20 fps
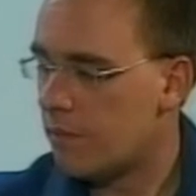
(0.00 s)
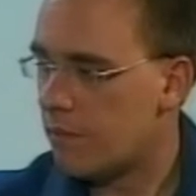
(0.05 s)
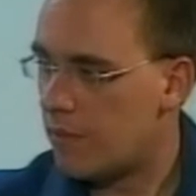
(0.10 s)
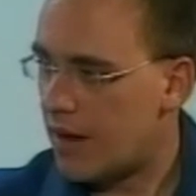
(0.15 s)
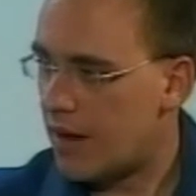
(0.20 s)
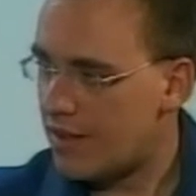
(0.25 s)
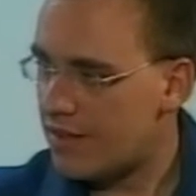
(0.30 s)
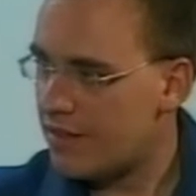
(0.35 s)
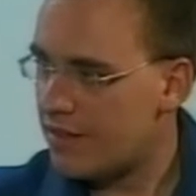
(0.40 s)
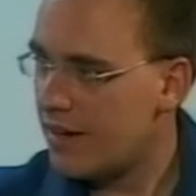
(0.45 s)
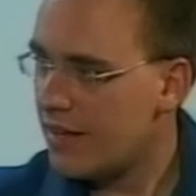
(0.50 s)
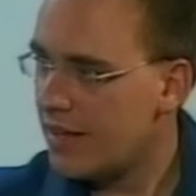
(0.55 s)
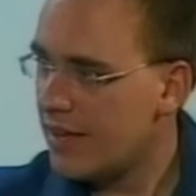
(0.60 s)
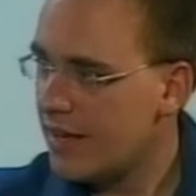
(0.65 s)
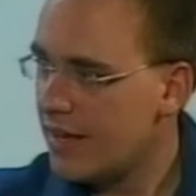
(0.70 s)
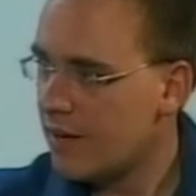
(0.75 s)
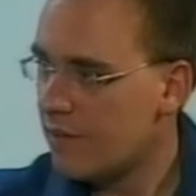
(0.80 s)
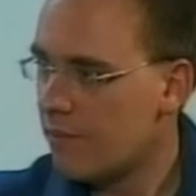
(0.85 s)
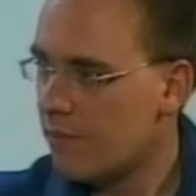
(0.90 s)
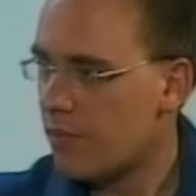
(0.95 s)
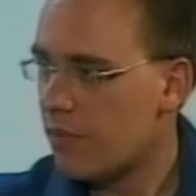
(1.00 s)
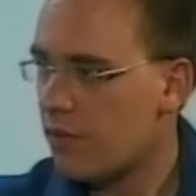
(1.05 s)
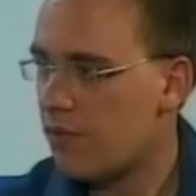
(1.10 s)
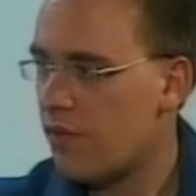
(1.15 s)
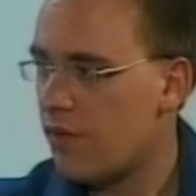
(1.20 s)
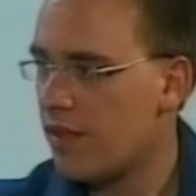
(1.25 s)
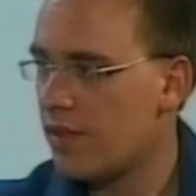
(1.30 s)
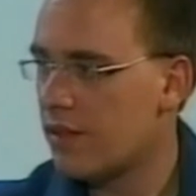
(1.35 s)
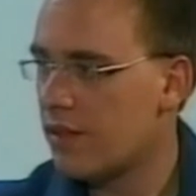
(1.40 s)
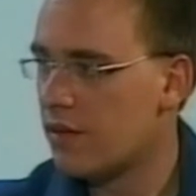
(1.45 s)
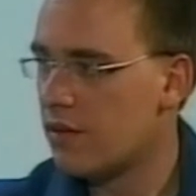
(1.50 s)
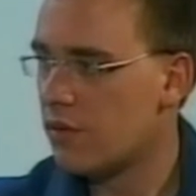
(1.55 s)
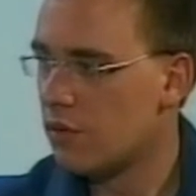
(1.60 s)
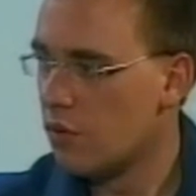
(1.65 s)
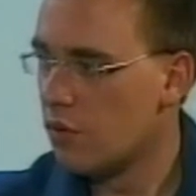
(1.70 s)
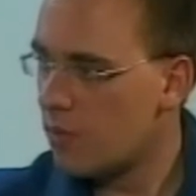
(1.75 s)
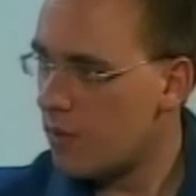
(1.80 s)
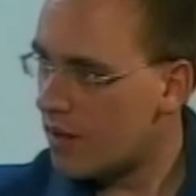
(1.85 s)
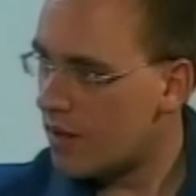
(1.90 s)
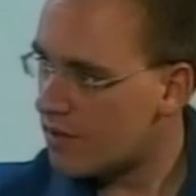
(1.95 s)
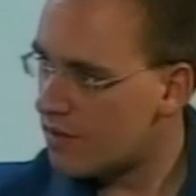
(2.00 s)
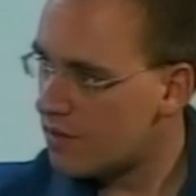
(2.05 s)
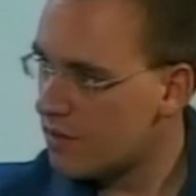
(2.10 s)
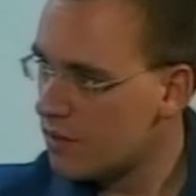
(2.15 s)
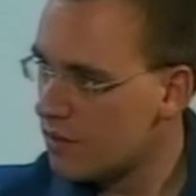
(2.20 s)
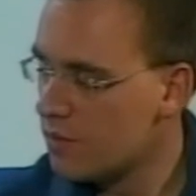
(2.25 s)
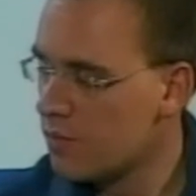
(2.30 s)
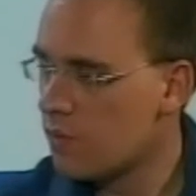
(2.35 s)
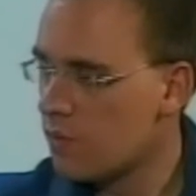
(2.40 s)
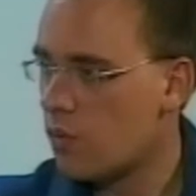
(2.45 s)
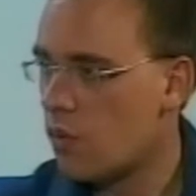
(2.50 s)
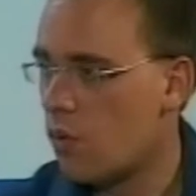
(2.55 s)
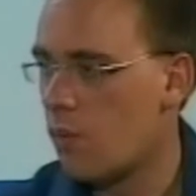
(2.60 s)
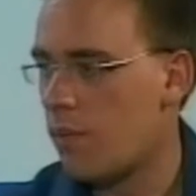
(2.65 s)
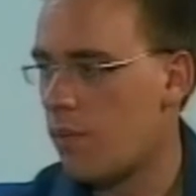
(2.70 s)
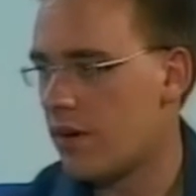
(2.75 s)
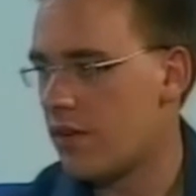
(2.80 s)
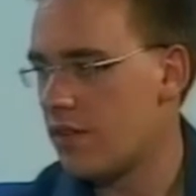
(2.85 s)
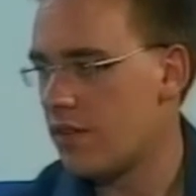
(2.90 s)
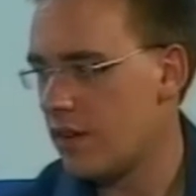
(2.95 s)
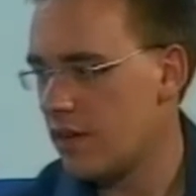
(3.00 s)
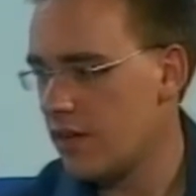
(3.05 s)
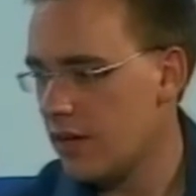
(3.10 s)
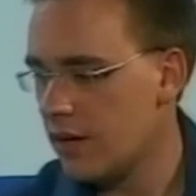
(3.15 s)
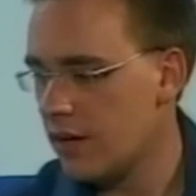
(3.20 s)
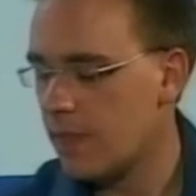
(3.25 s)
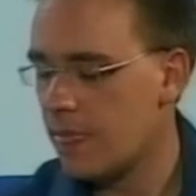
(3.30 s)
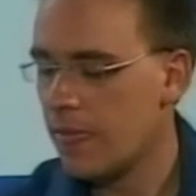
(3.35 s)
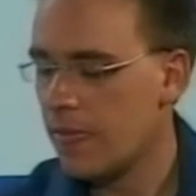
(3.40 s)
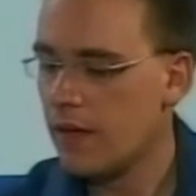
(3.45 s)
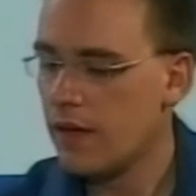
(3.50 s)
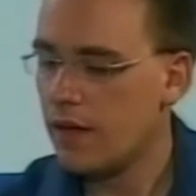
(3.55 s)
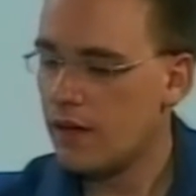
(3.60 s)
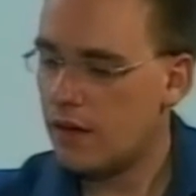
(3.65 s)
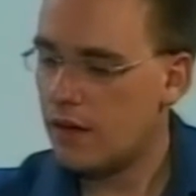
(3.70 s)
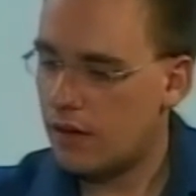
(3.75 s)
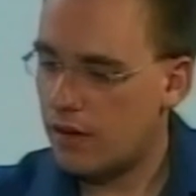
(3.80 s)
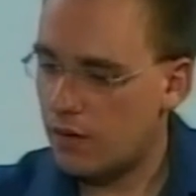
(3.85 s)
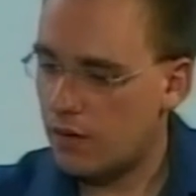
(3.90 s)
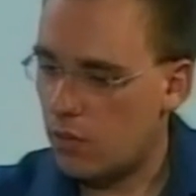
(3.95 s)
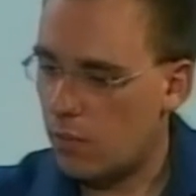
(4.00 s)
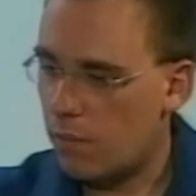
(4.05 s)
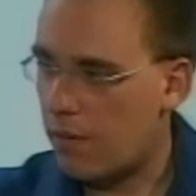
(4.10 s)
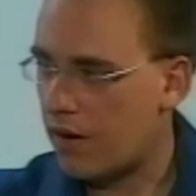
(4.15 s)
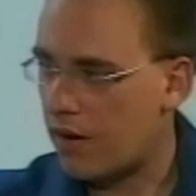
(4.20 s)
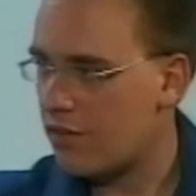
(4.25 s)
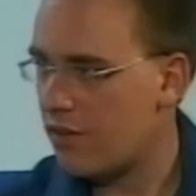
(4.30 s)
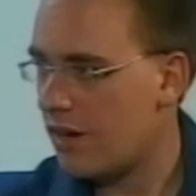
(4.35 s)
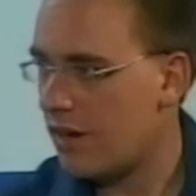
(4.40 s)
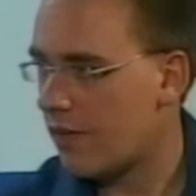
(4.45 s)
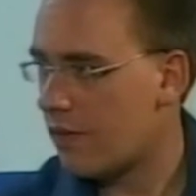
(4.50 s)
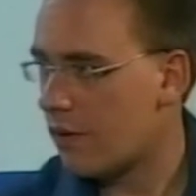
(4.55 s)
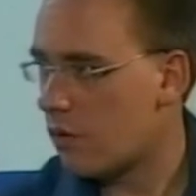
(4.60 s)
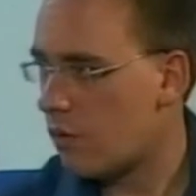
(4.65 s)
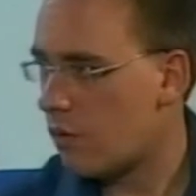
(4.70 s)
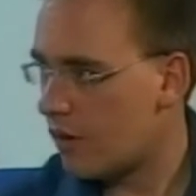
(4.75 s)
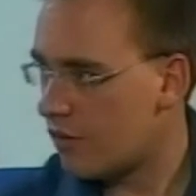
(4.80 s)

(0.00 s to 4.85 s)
brasileira, feita no Brasil, com parceria é, compartilhada com a